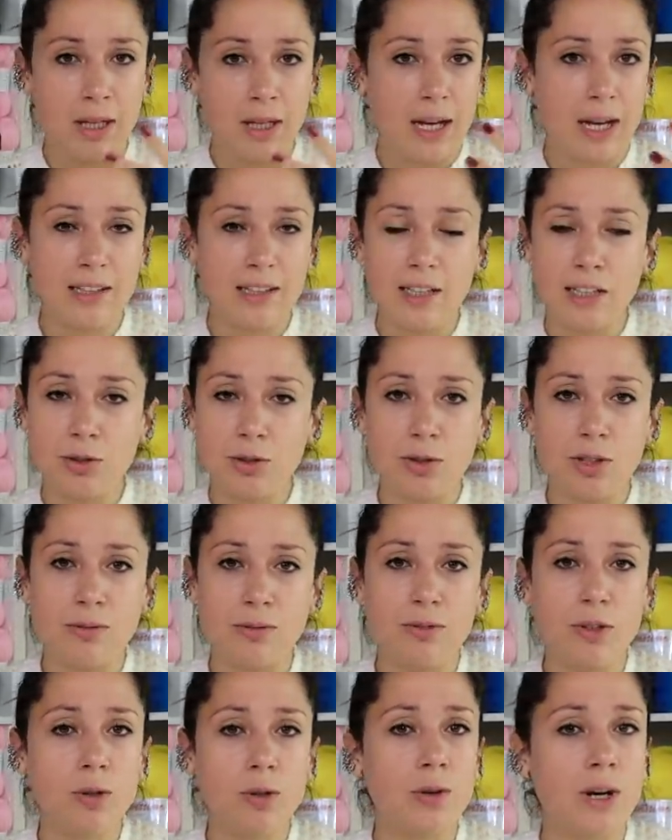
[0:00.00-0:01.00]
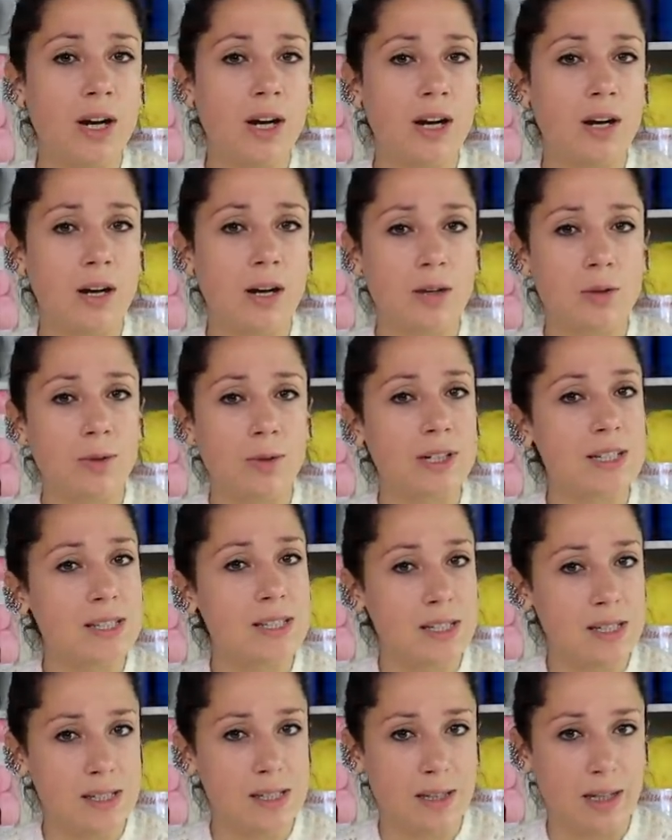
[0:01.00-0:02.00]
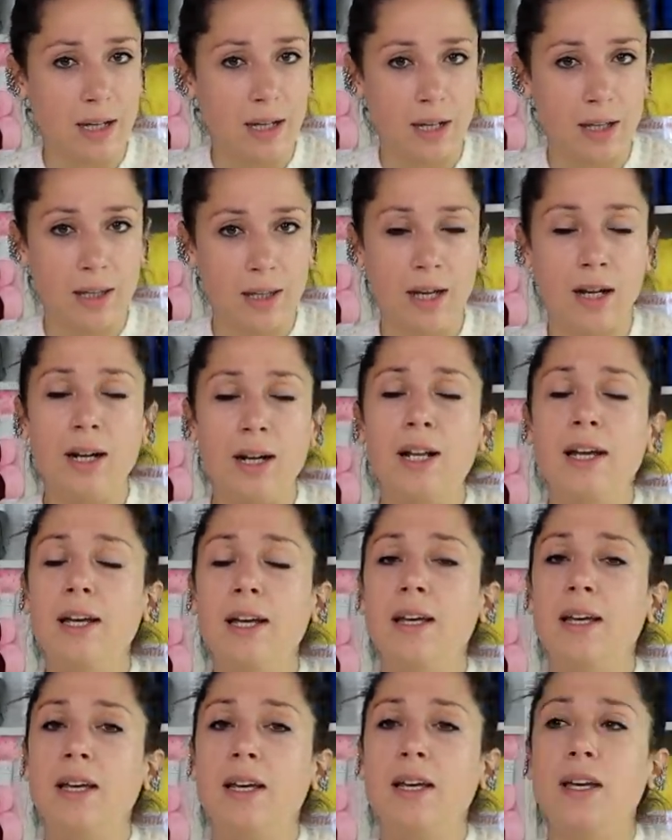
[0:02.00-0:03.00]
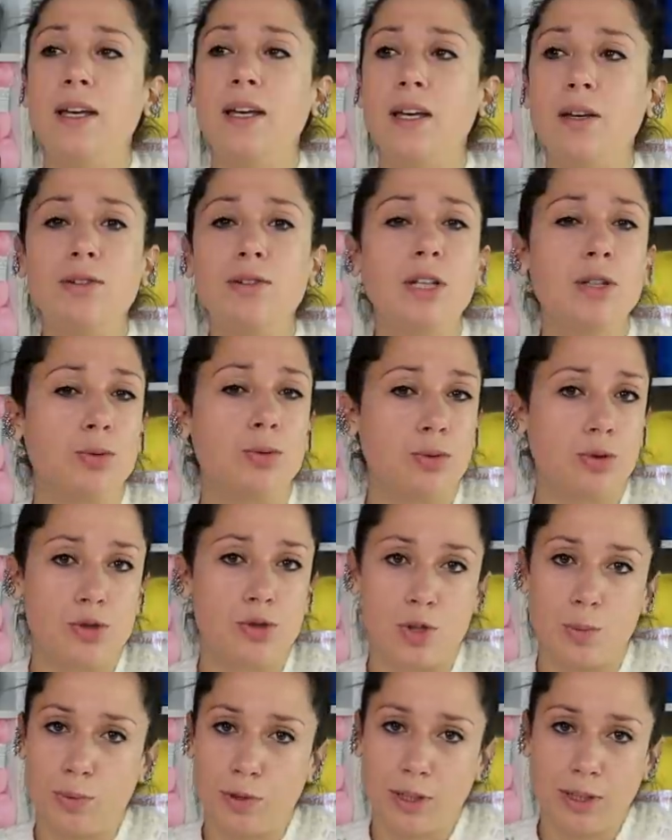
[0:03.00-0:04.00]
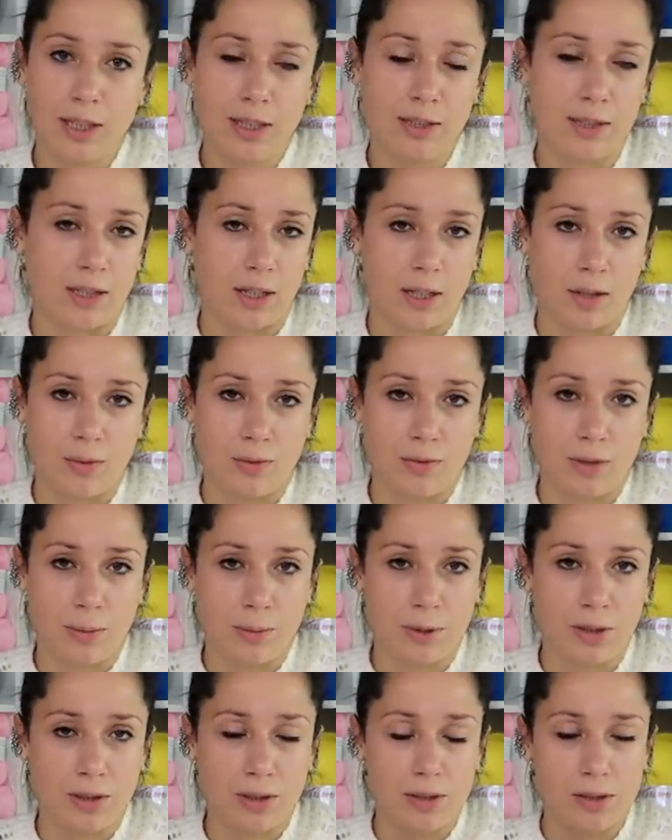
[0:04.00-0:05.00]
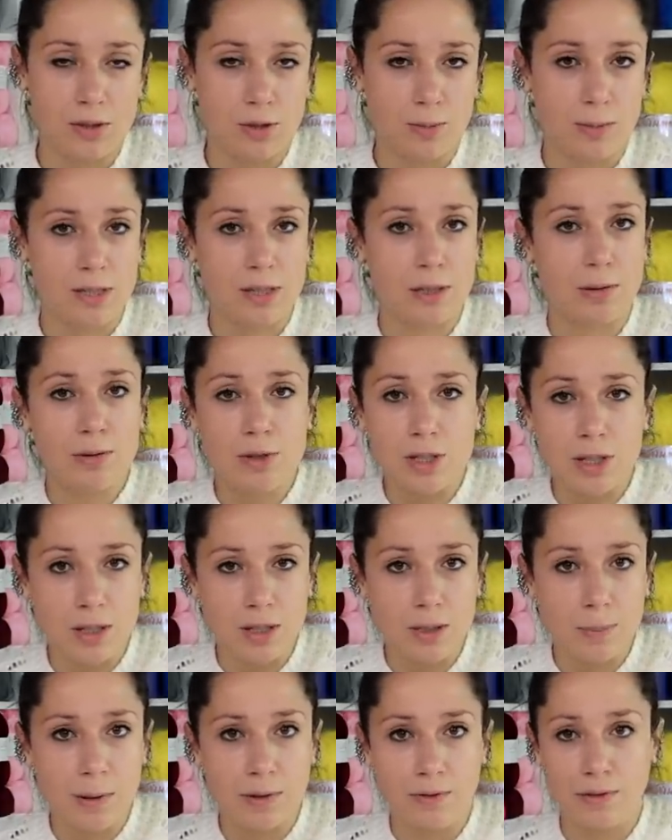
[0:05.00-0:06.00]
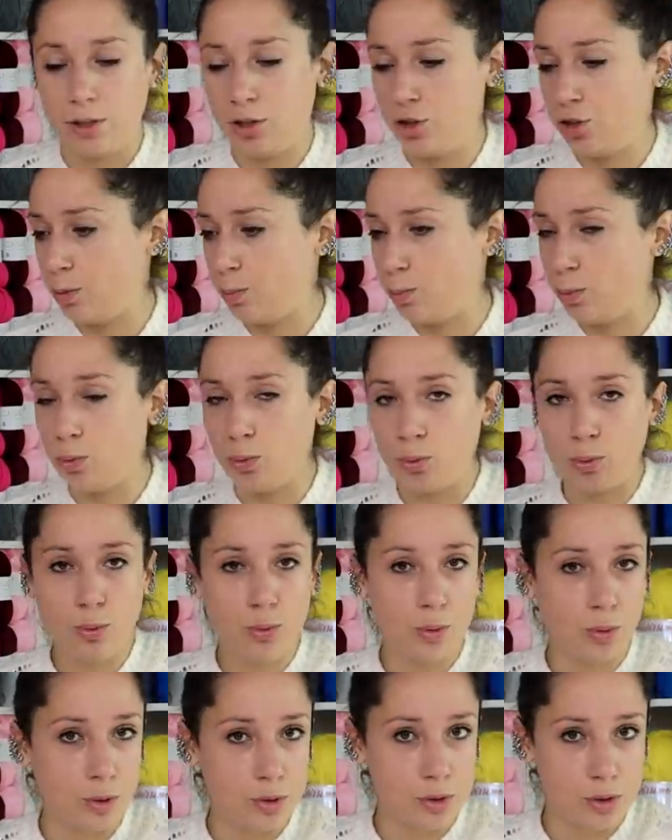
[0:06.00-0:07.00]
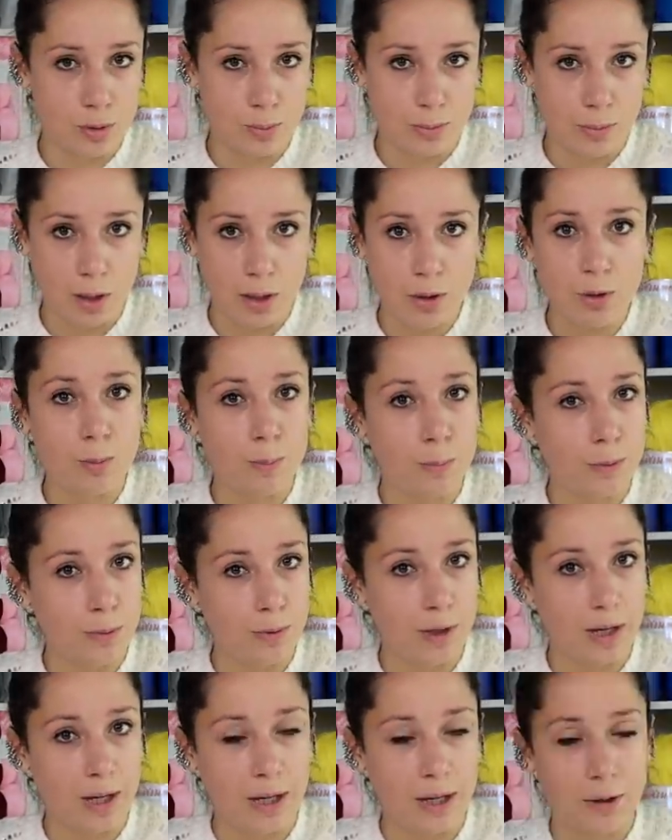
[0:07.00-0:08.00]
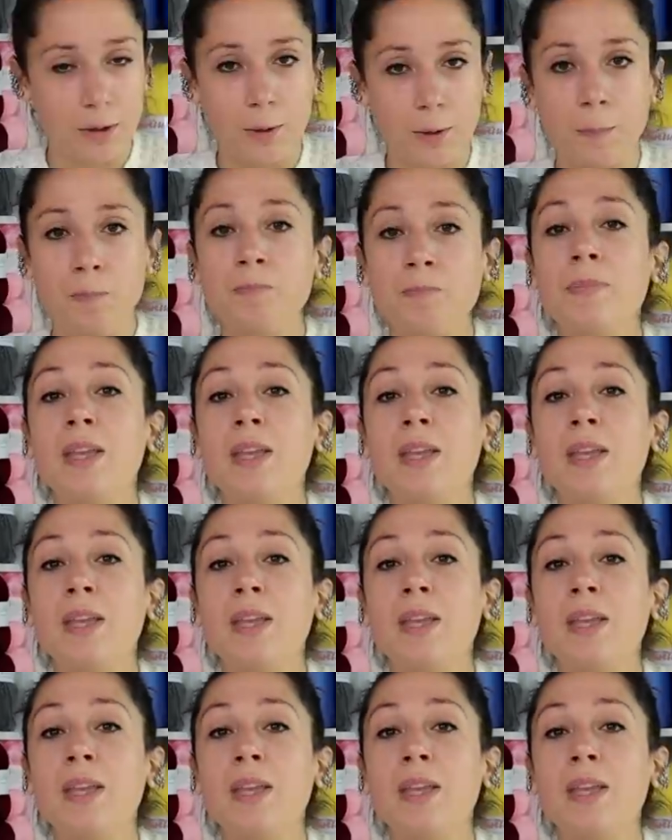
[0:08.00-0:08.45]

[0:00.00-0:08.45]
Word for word: adatto davvero a qualsiasi taglia e che oltretutto si può adattare ovviamente insomma se lo si preferisce più lungo insomma o più largo